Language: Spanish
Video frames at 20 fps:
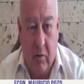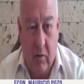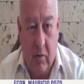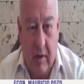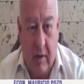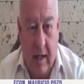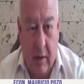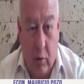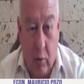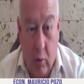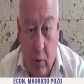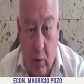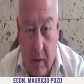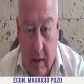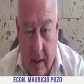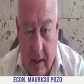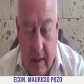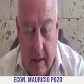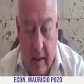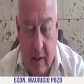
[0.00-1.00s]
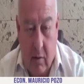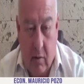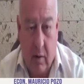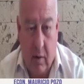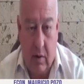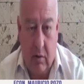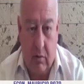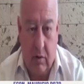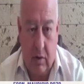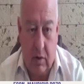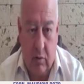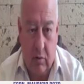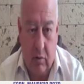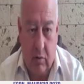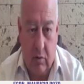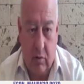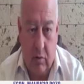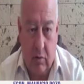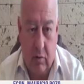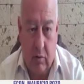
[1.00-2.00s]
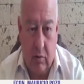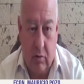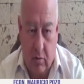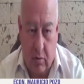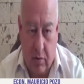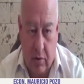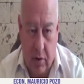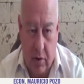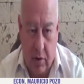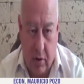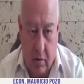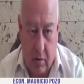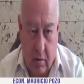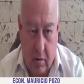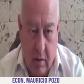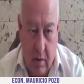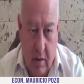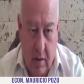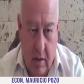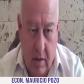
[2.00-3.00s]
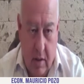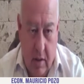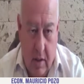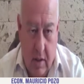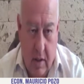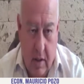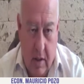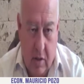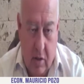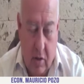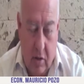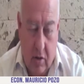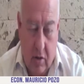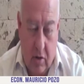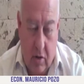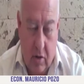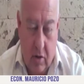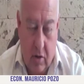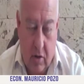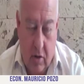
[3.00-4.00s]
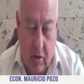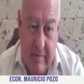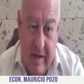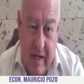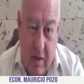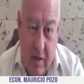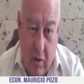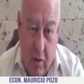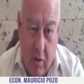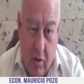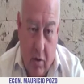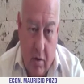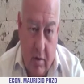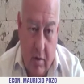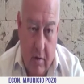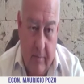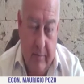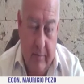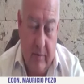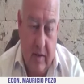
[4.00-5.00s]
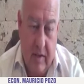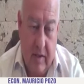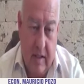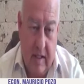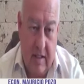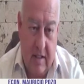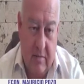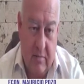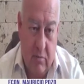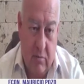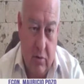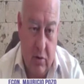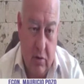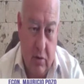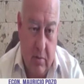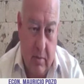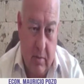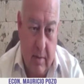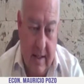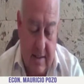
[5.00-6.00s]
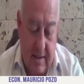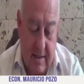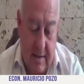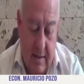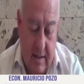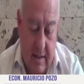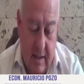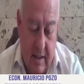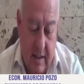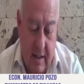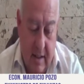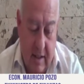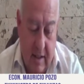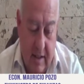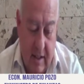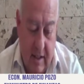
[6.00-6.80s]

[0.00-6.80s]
una duda en cuanto a su ejecución. Entonces es mejor y es mucho más eh,